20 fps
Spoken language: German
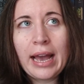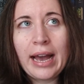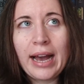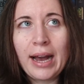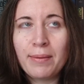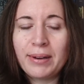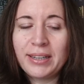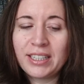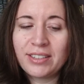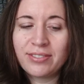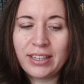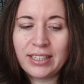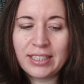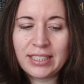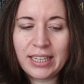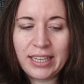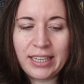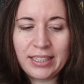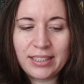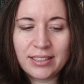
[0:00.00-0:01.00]
Aber ich fand
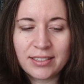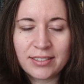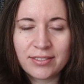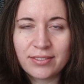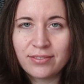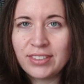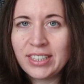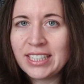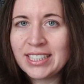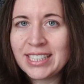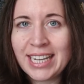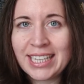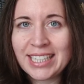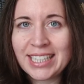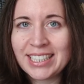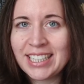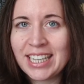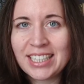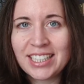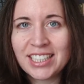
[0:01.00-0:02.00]
es halt, wie
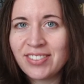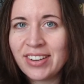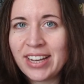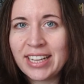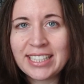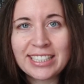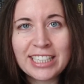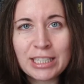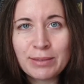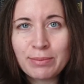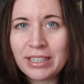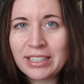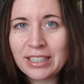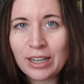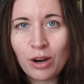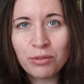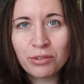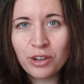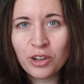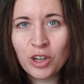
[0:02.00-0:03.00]
gesagt, ich, ich wäre jetzt nicht mehr
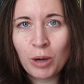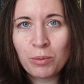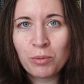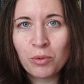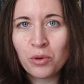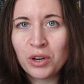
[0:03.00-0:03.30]
drauf gekommen,